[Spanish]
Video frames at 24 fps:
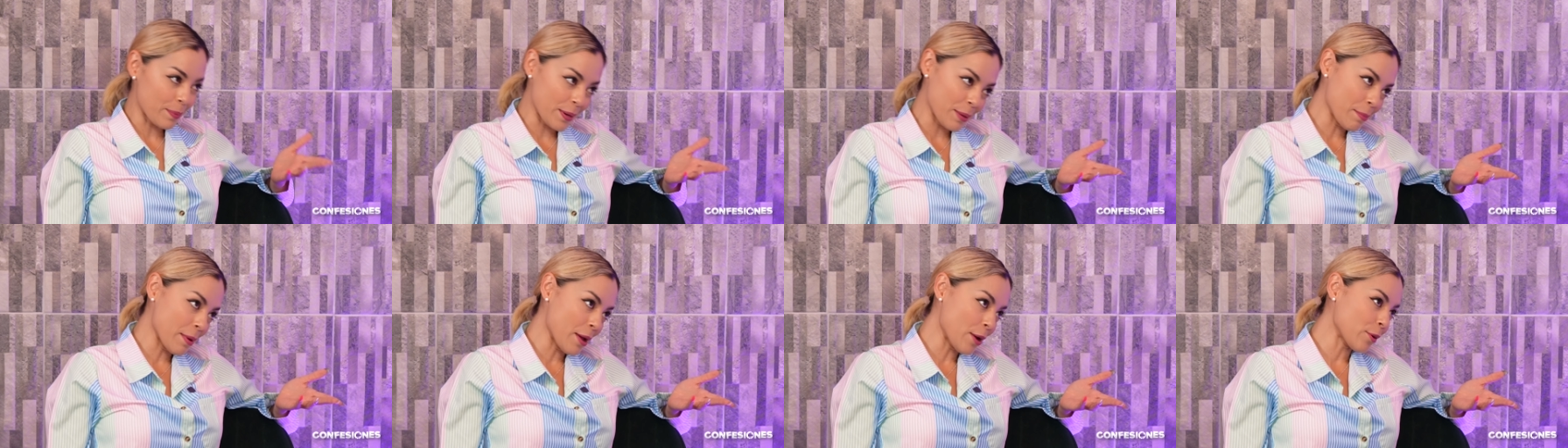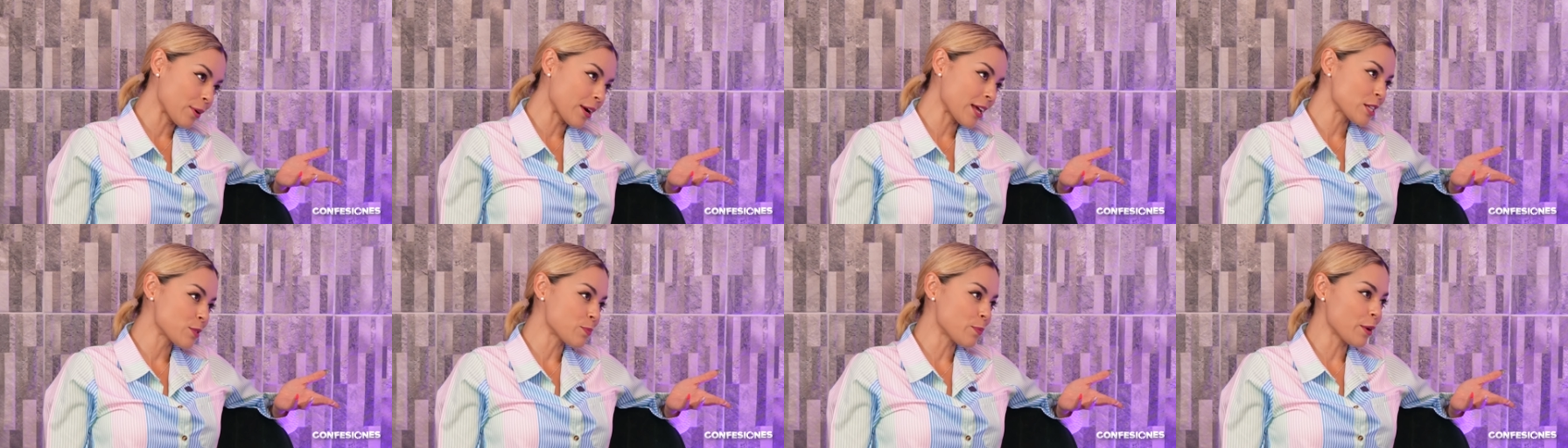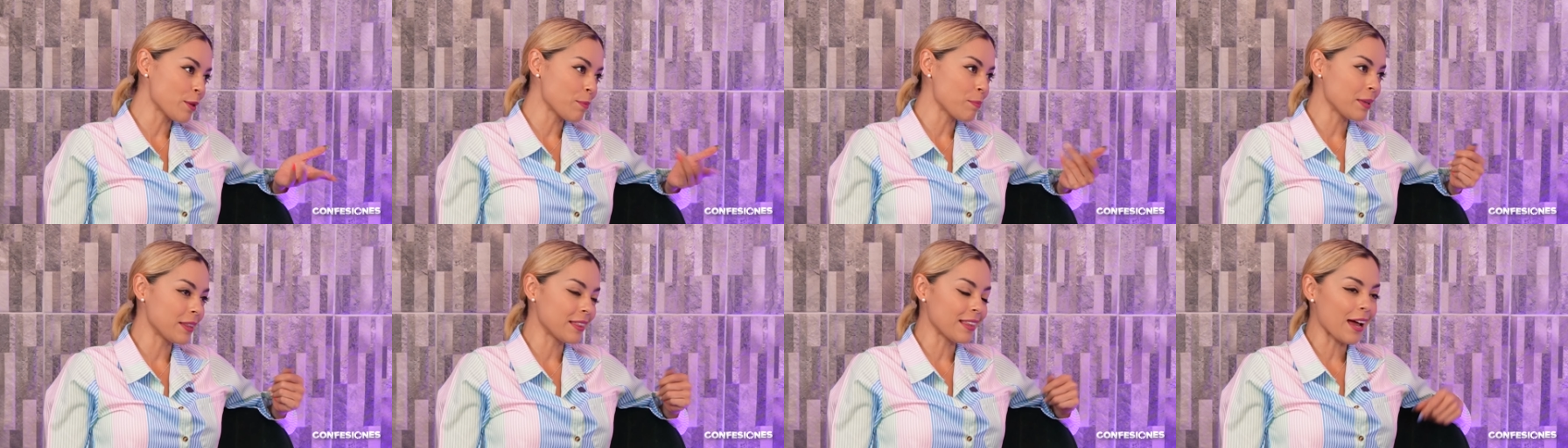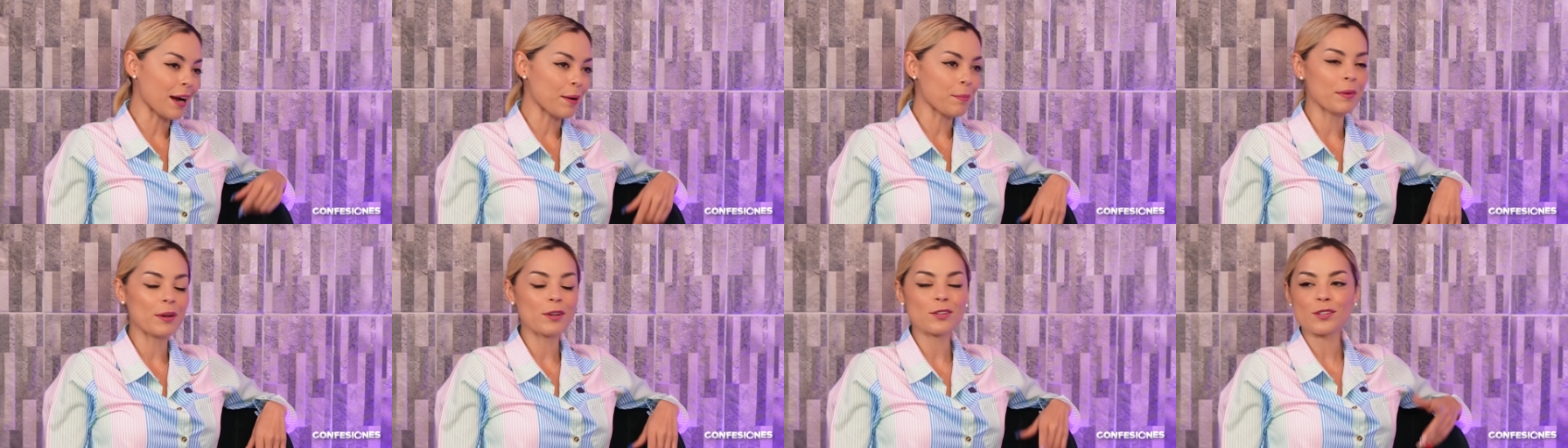Primero, gracias por
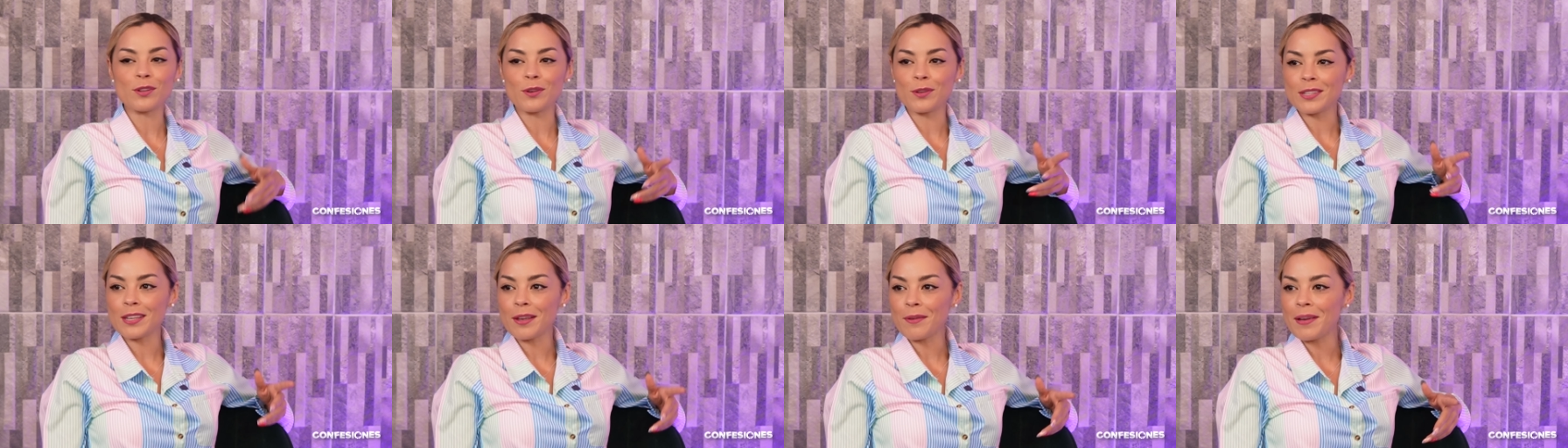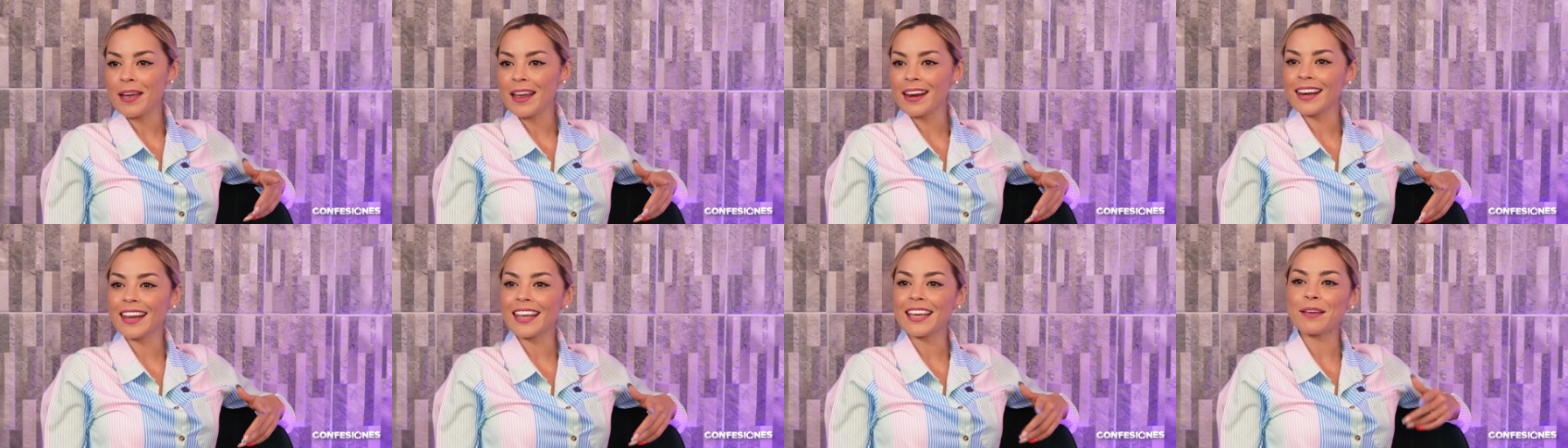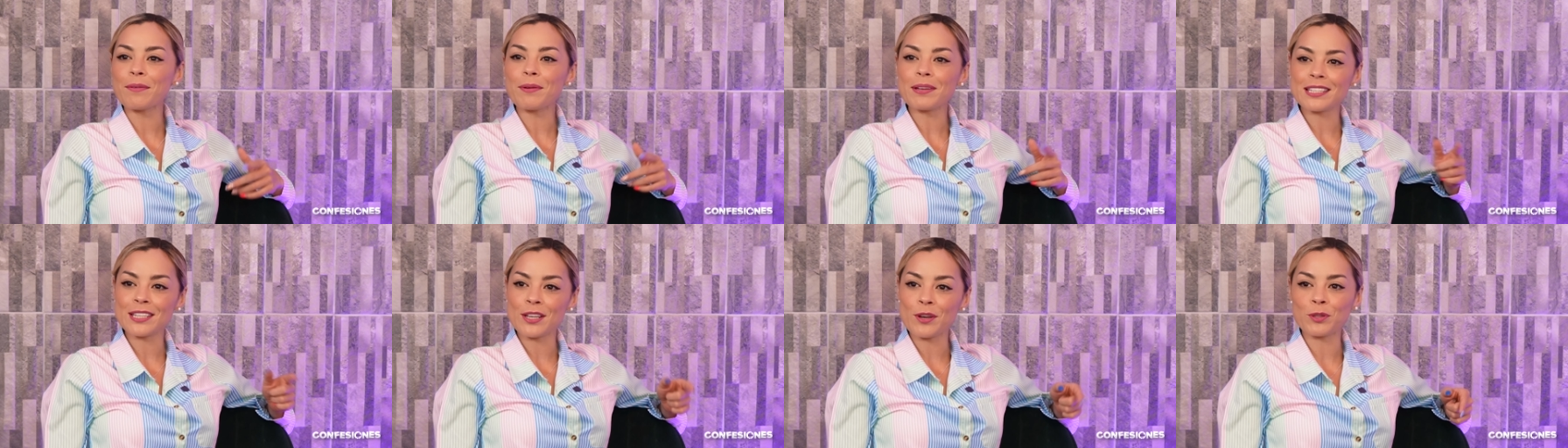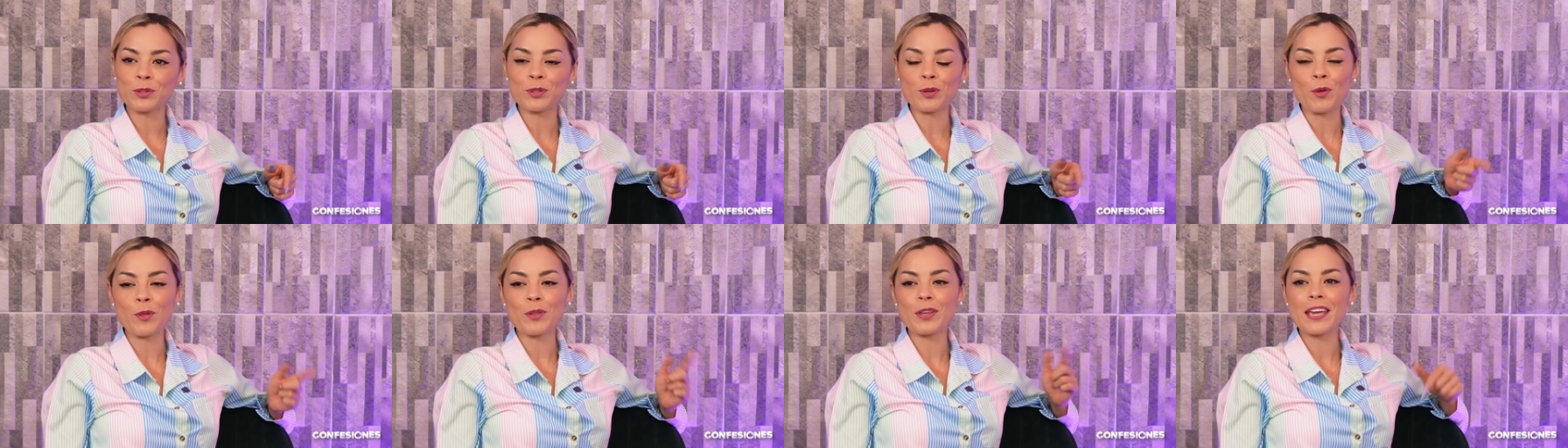invitarme. Los que no sabían, iba a ser
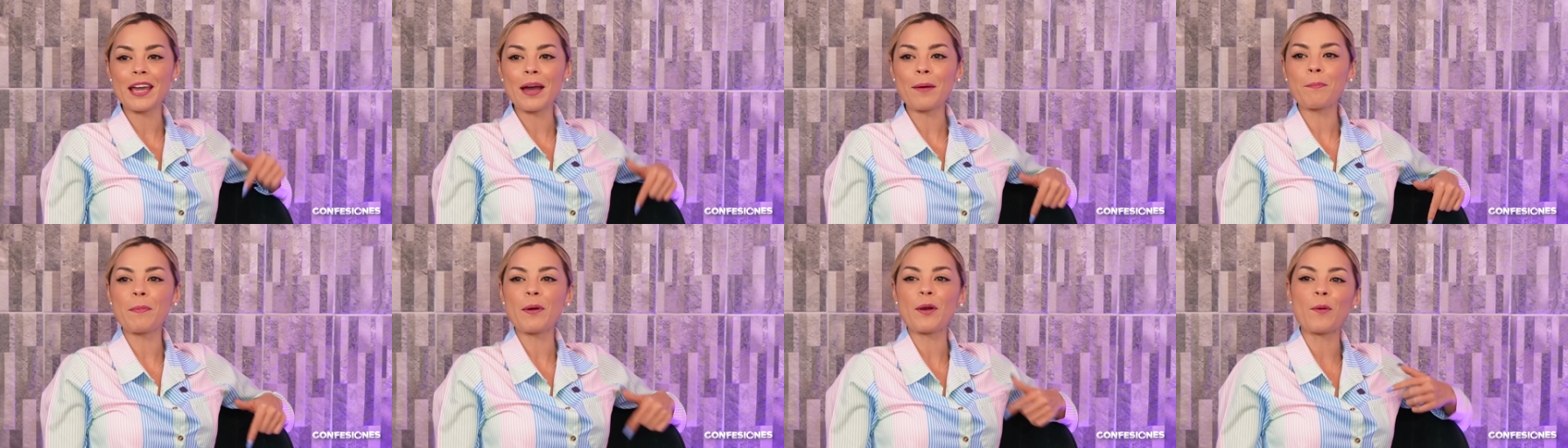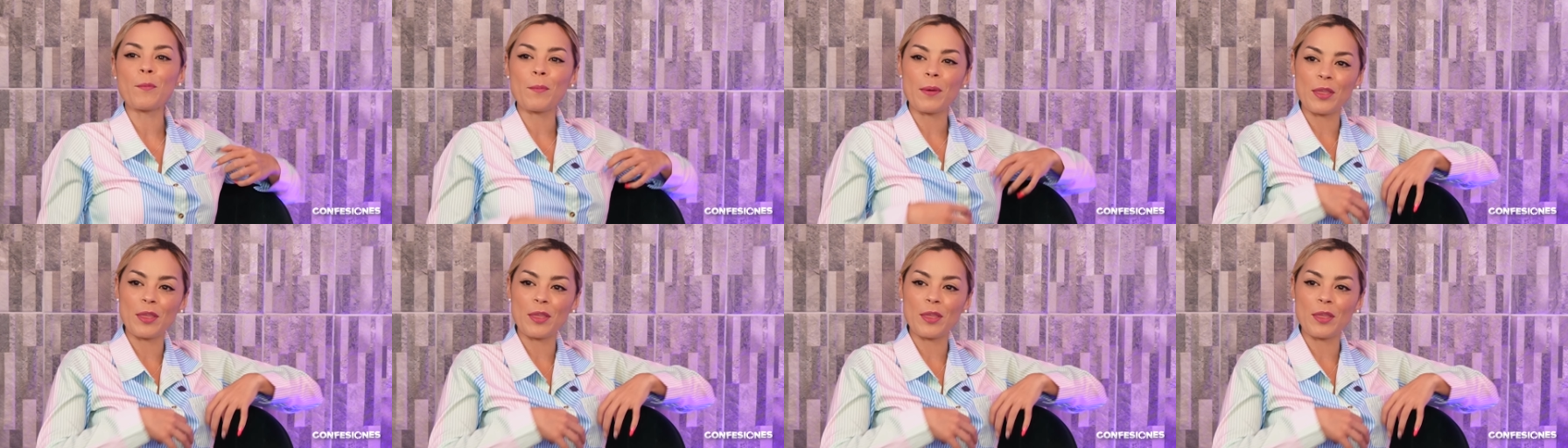otro día, pero